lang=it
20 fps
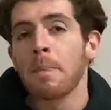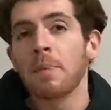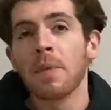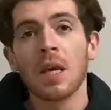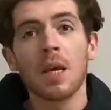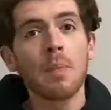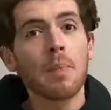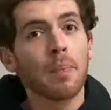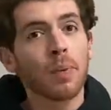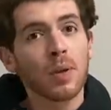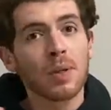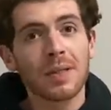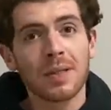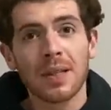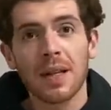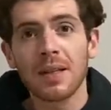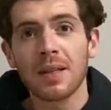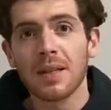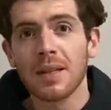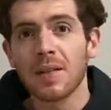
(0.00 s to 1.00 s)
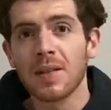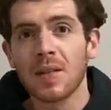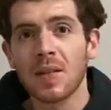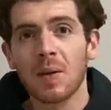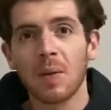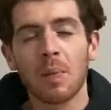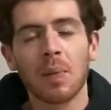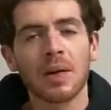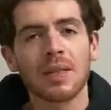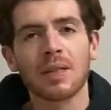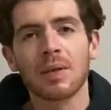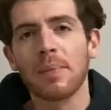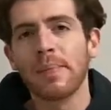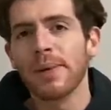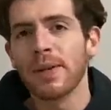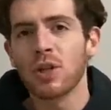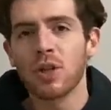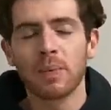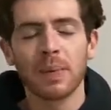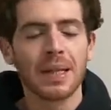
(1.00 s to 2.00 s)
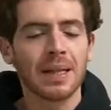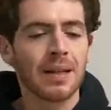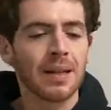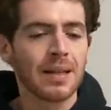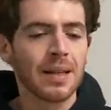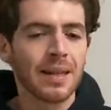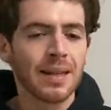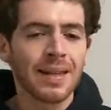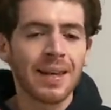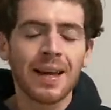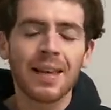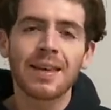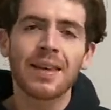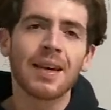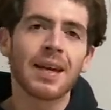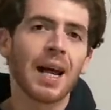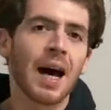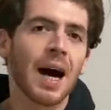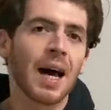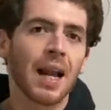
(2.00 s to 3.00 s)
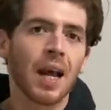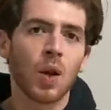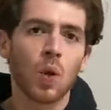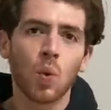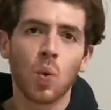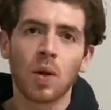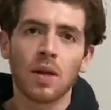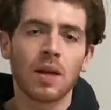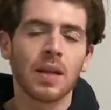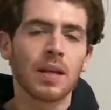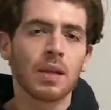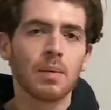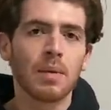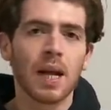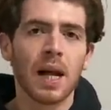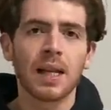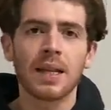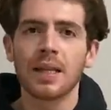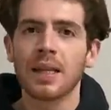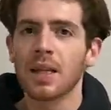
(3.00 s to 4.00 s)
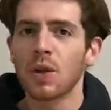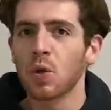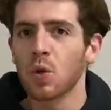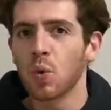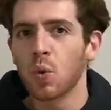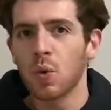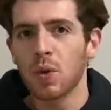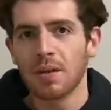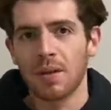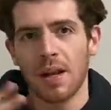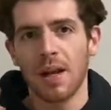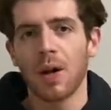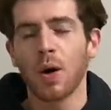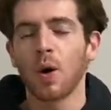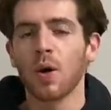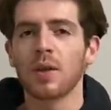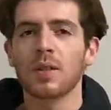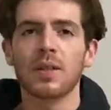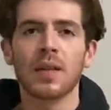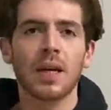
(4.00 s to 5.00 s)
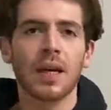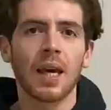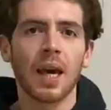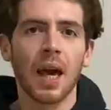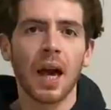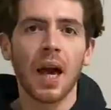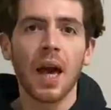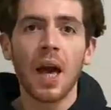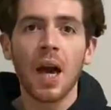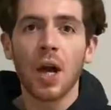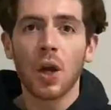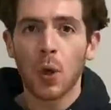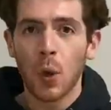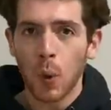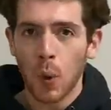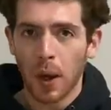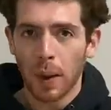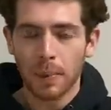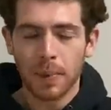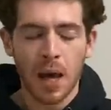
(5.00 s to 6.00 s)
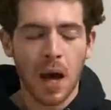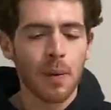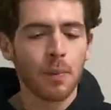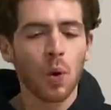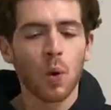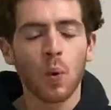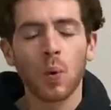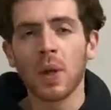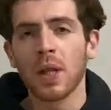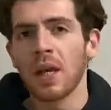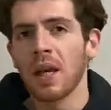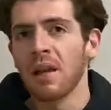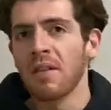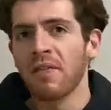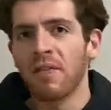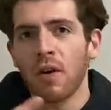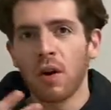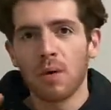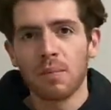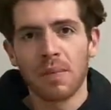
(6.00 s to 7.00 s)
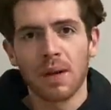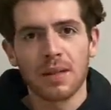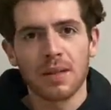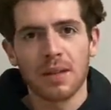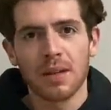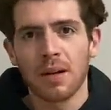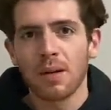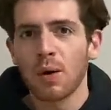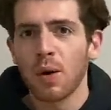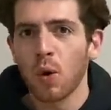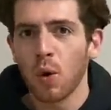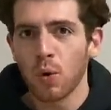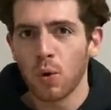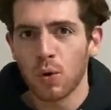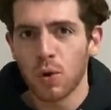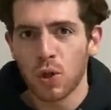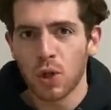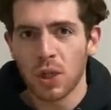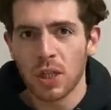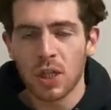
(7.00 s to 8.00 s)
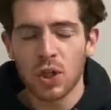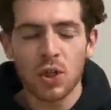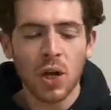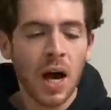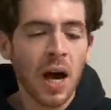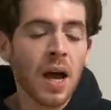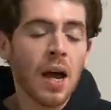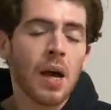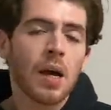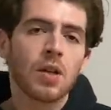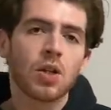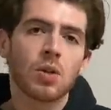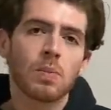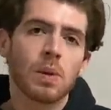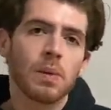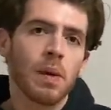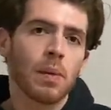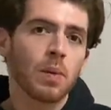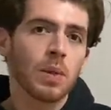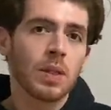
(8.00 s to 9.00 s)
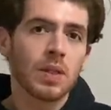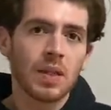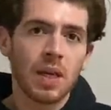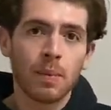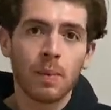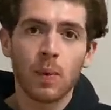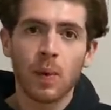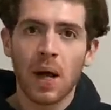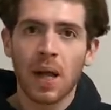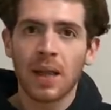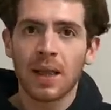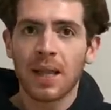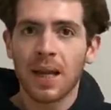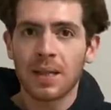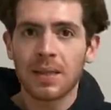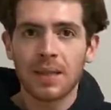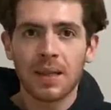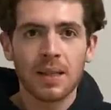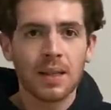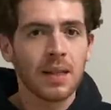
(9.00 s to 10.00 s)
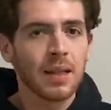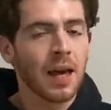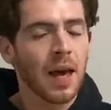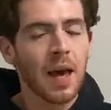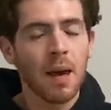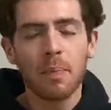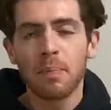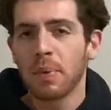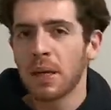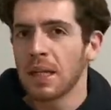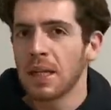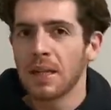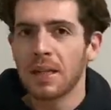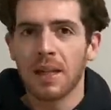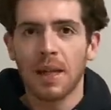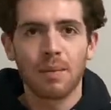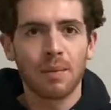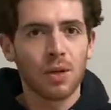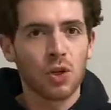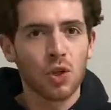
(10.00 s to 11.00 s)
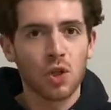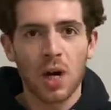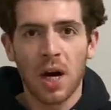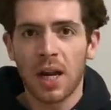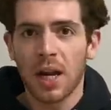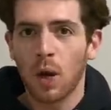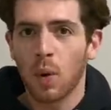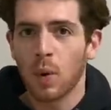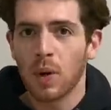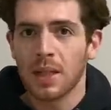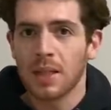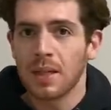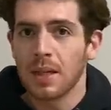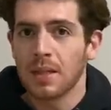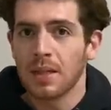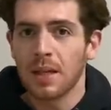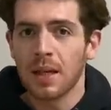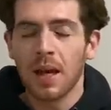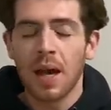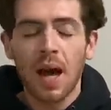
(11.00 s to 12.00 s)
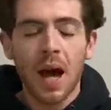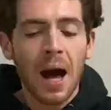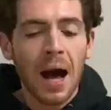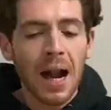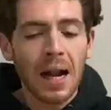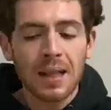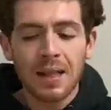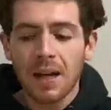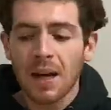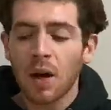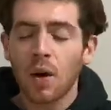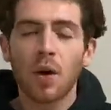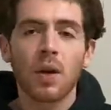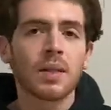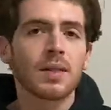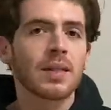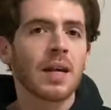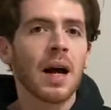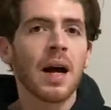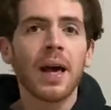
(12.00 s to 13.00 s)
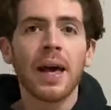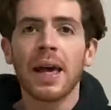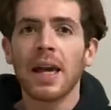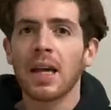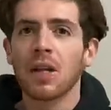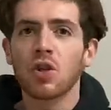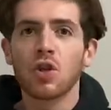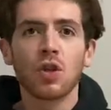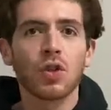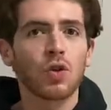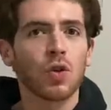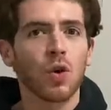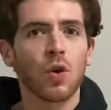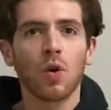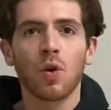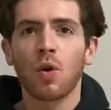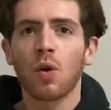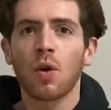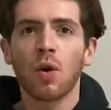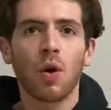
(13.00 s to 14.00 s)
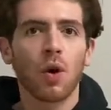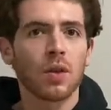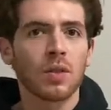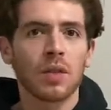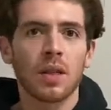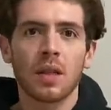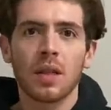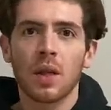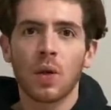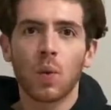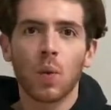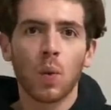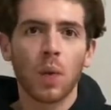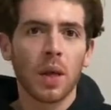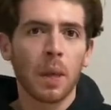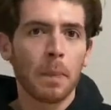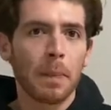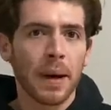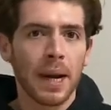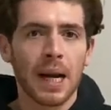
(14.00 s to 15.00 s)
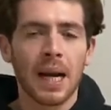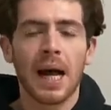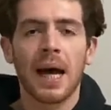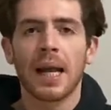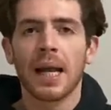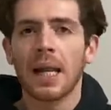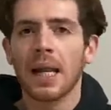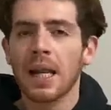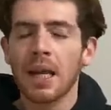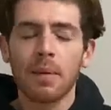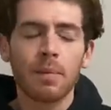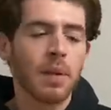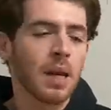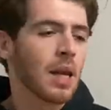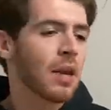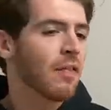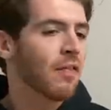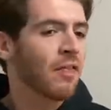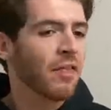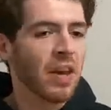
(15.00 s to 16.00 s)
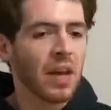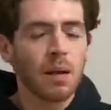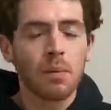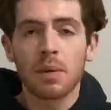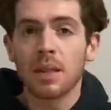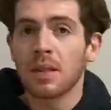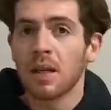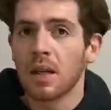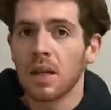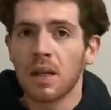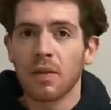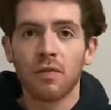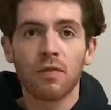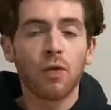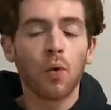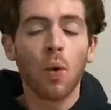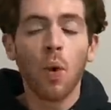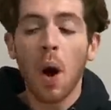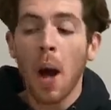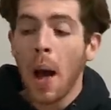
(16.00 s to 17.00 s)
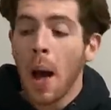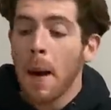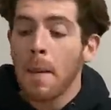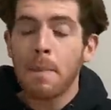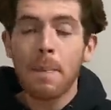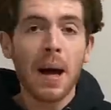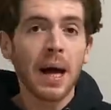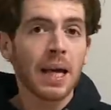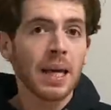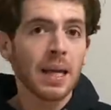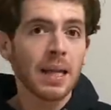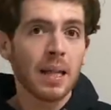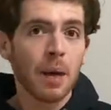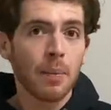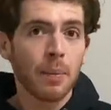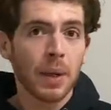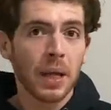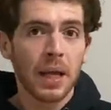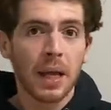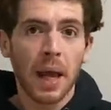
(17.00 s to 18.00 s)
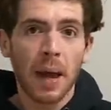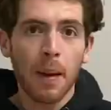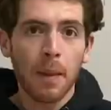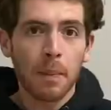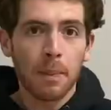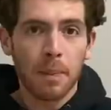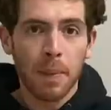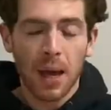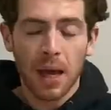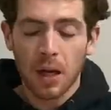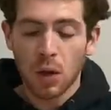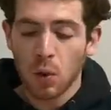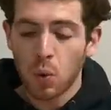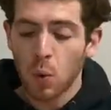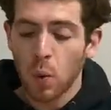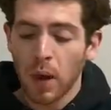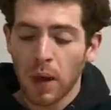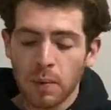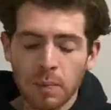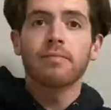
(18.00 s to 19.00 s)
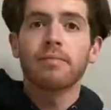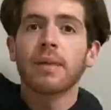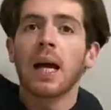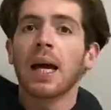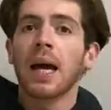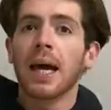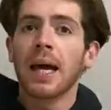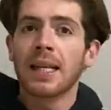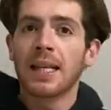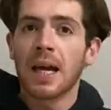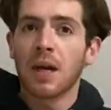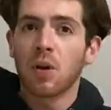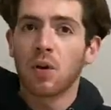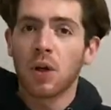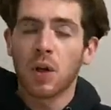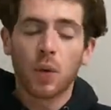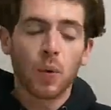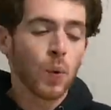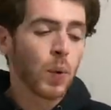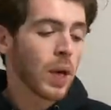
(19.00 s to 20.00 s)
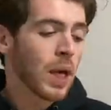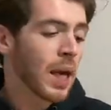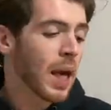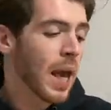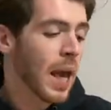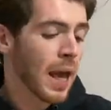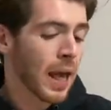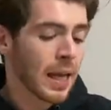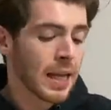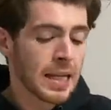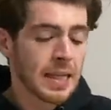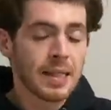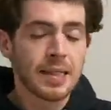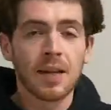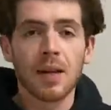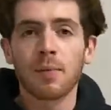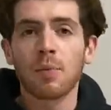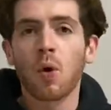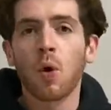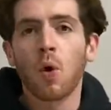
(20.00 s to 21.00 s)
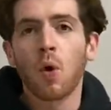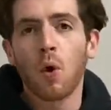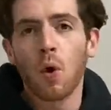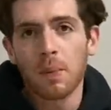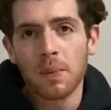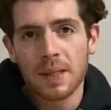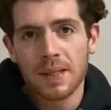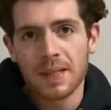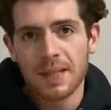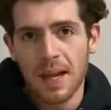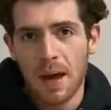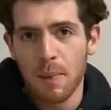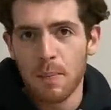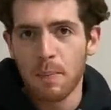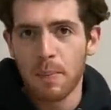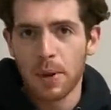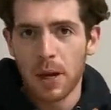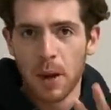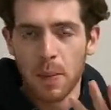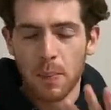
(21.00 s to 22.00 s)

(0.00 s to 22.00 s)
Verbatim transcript: impostatissima semplicemente di chiacchierare a ruota libera di tutte le cose che noi amiamo. Quindi il format lo conoscete già, ci beviamo insieme una tazza di tè, prendete da mangiare qualsiasi altra cosa e ci sono cose di cui parlare, libri, film, serie tv, pacchi da aprire, ben due. Ed eccoli qui e inizieremo come sempre